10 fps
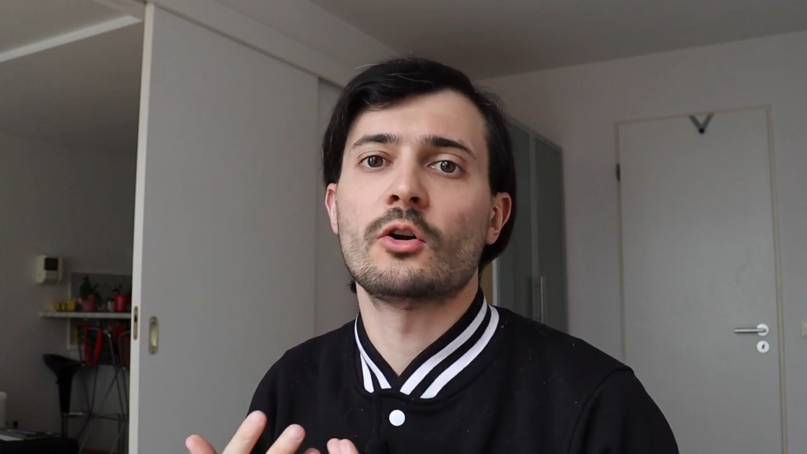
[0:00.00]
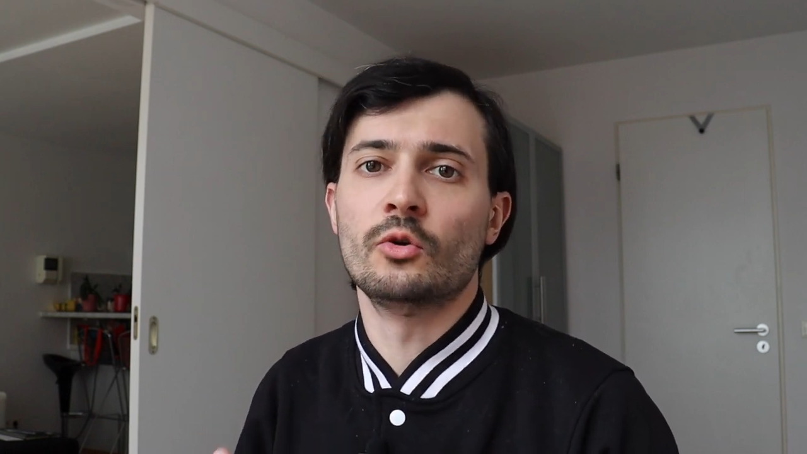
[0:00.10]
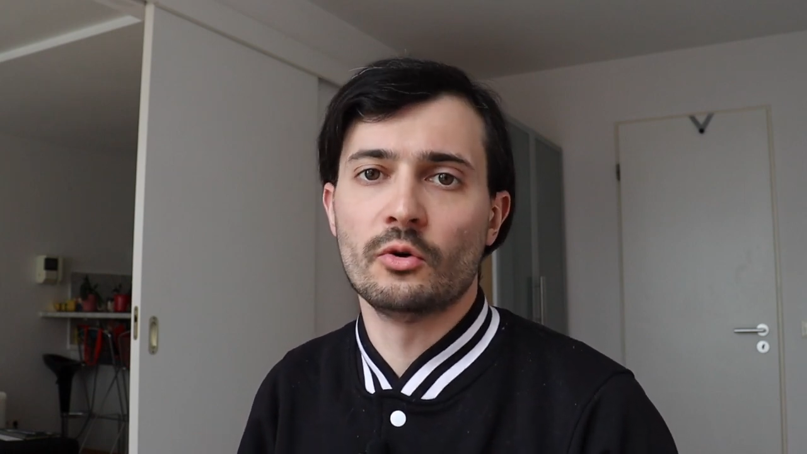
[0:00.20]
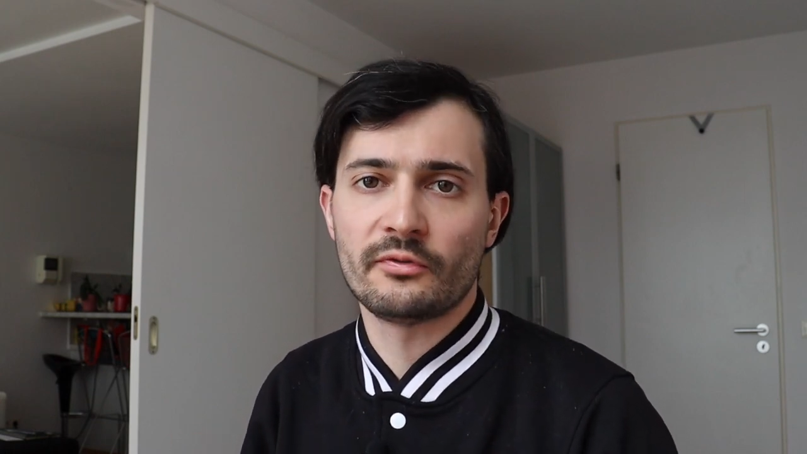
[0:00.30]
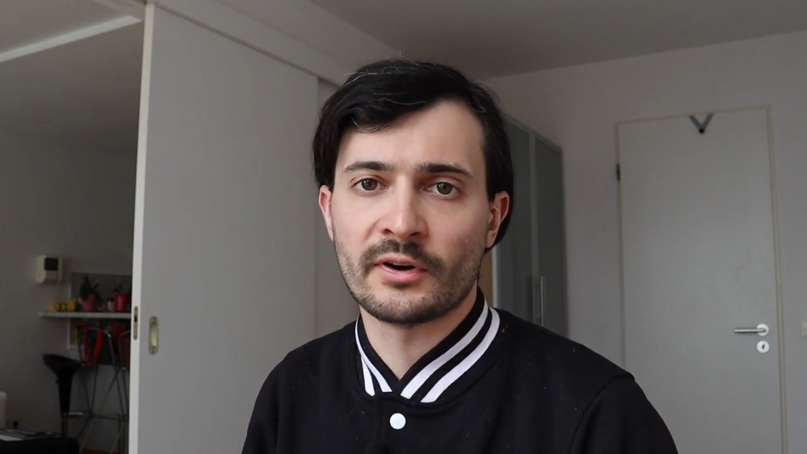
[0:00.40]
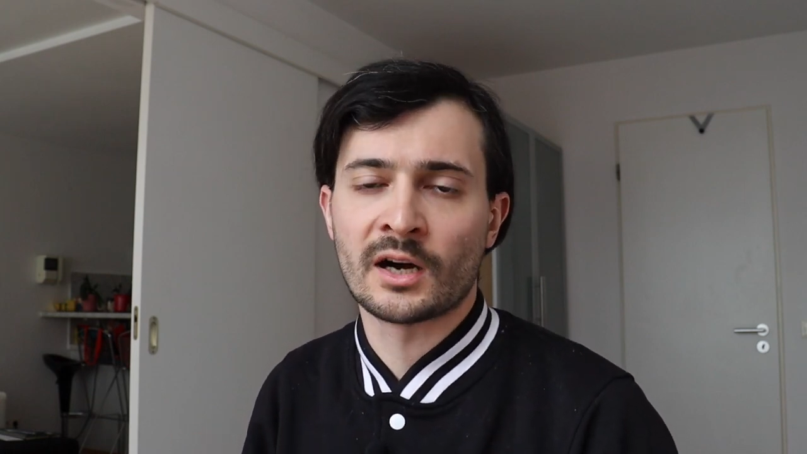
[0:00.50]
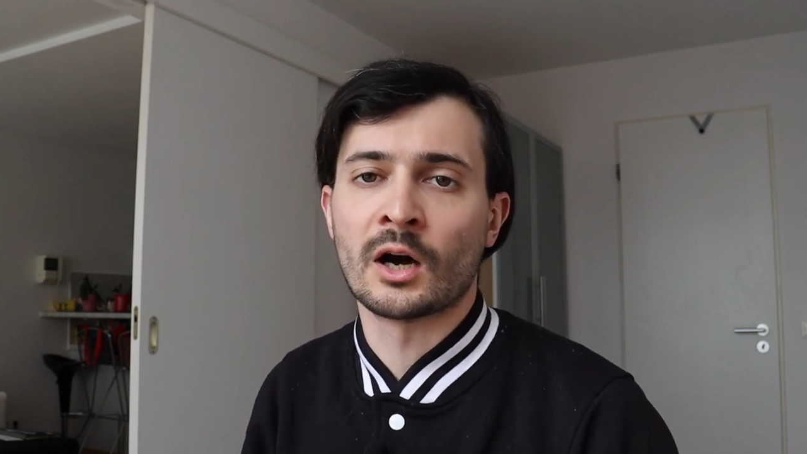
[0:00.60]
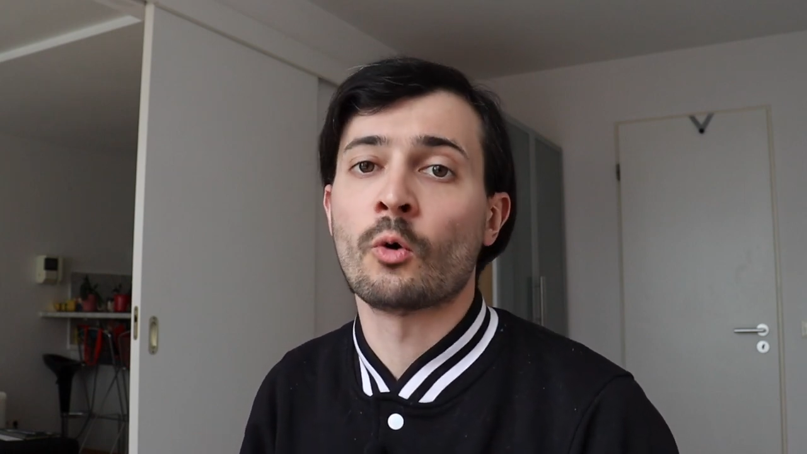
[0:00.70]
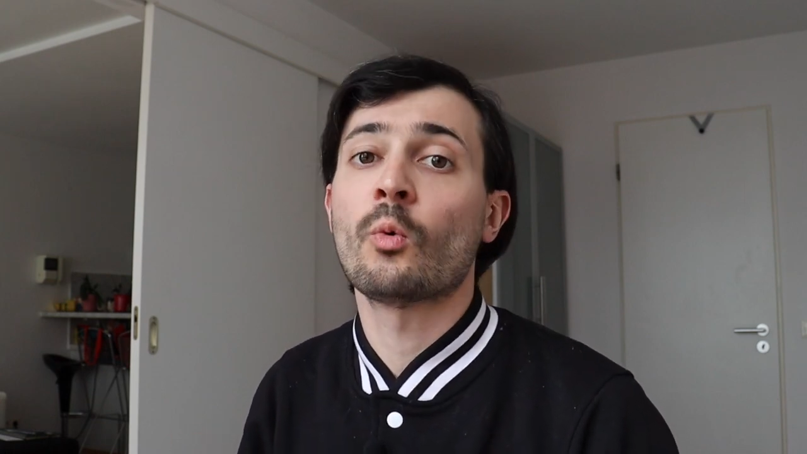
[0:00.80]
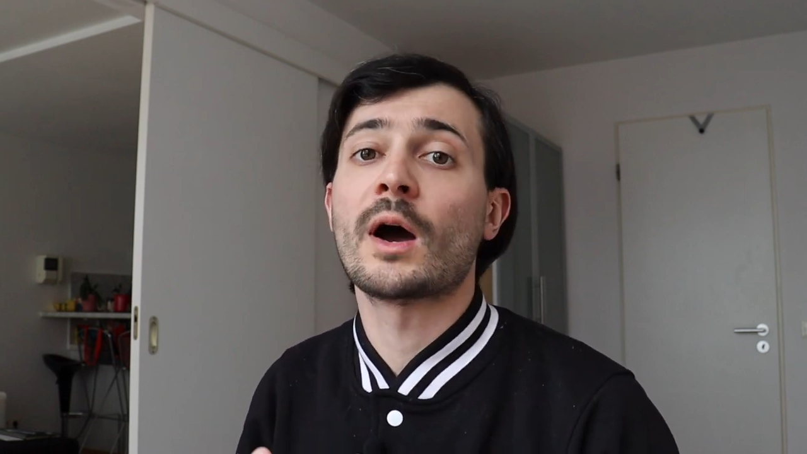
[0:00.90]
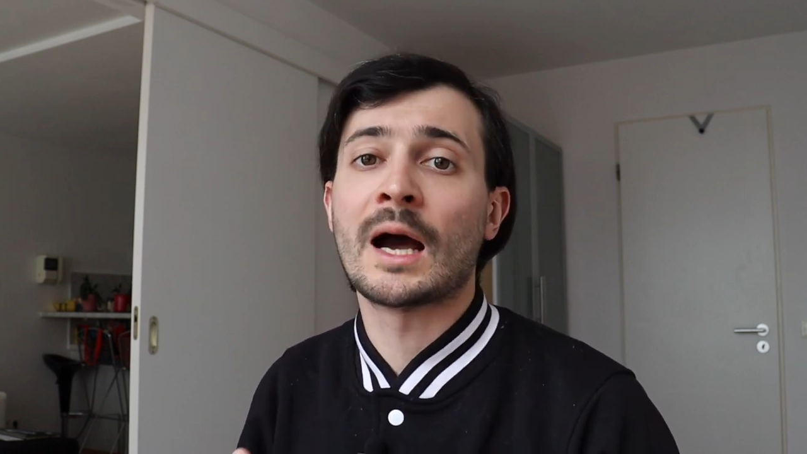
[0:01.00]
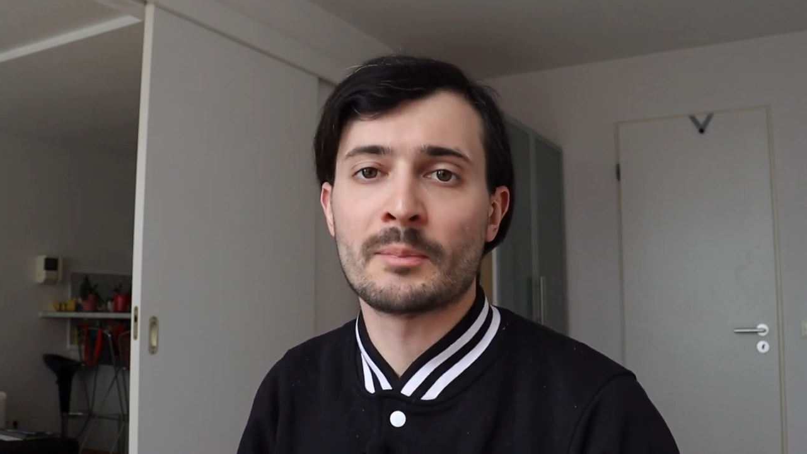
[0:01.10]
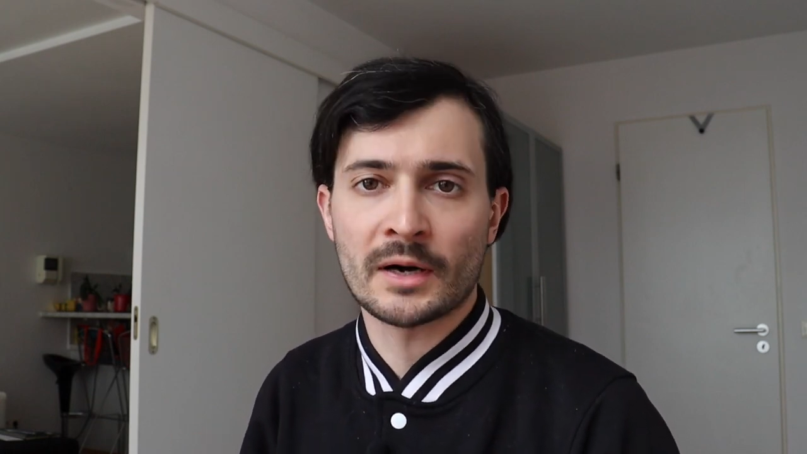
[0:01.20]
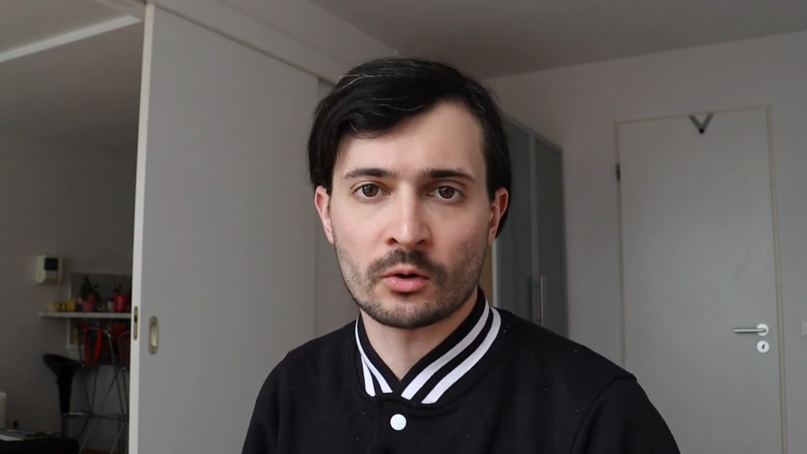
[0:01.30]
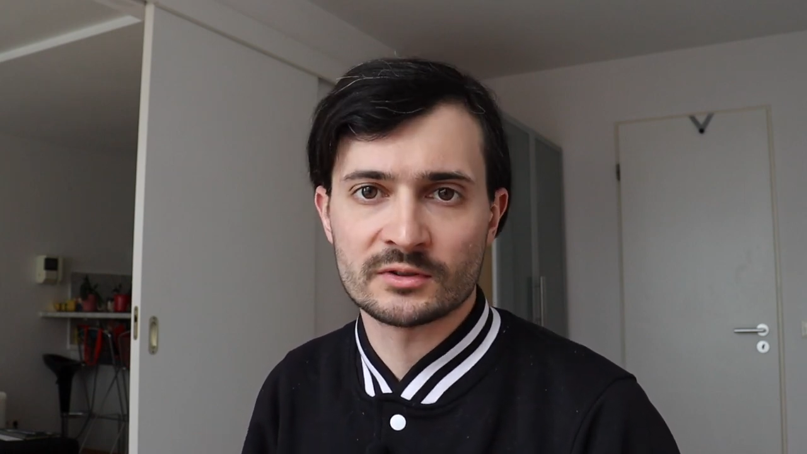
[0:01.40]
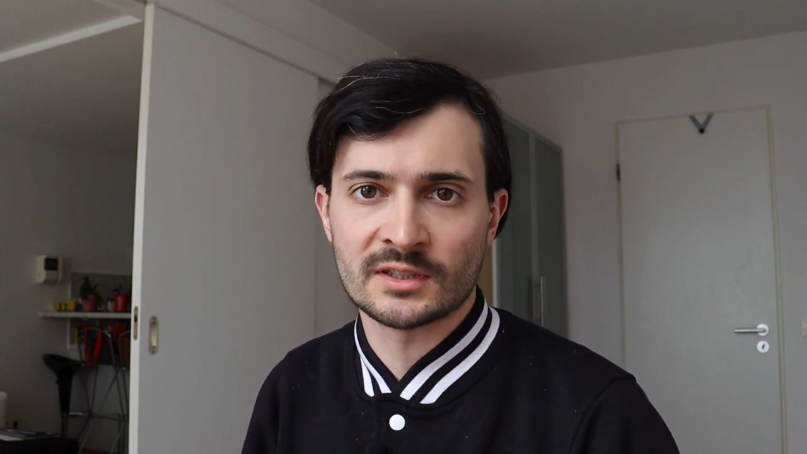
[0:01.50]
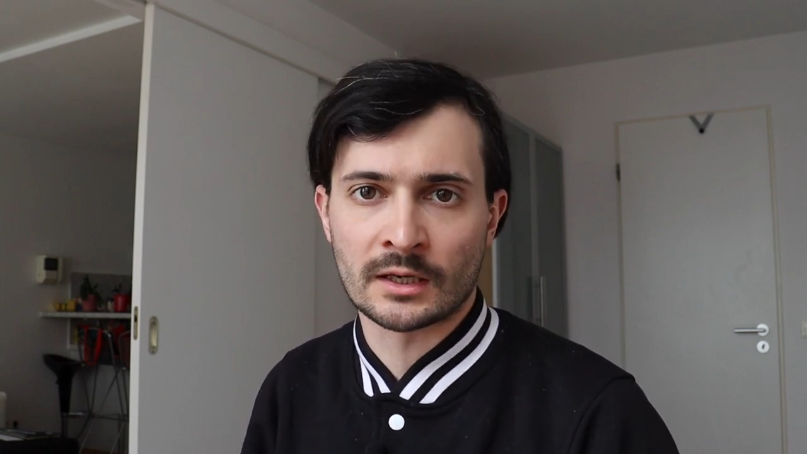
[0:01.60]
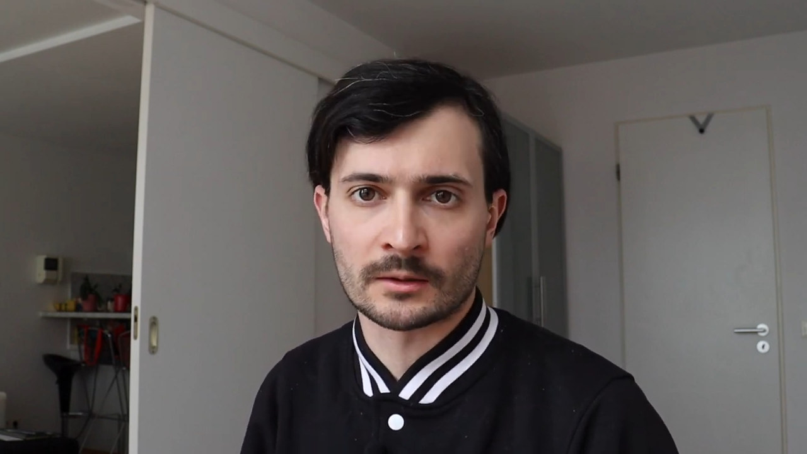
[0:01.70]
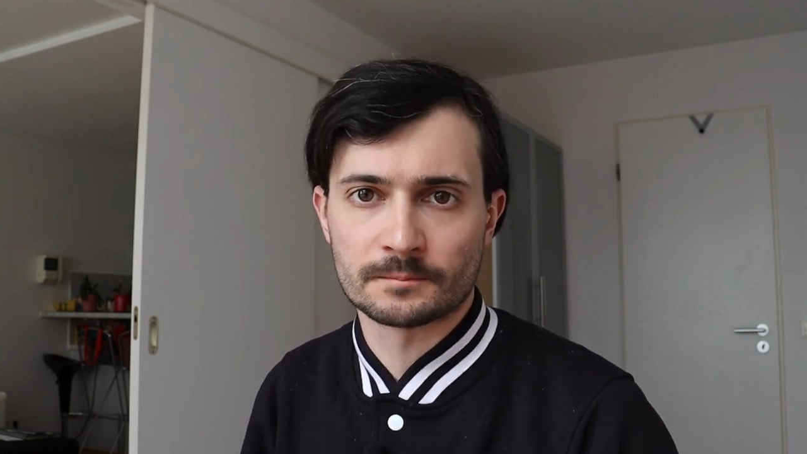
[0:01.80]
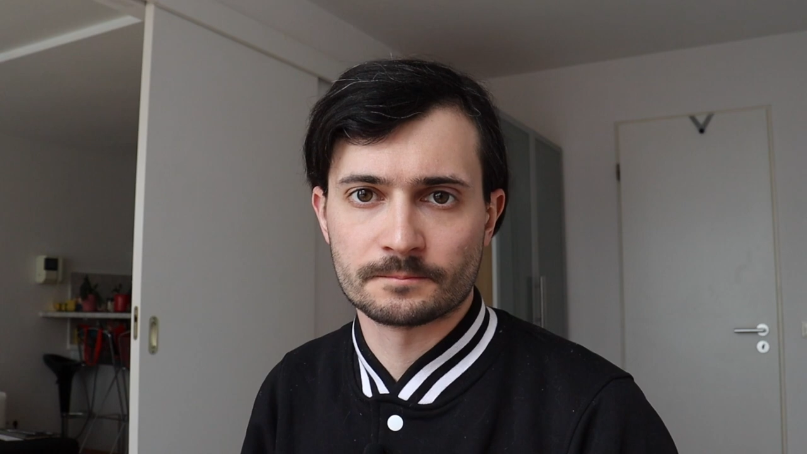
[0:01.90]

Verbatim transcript: le pharaon à part entière.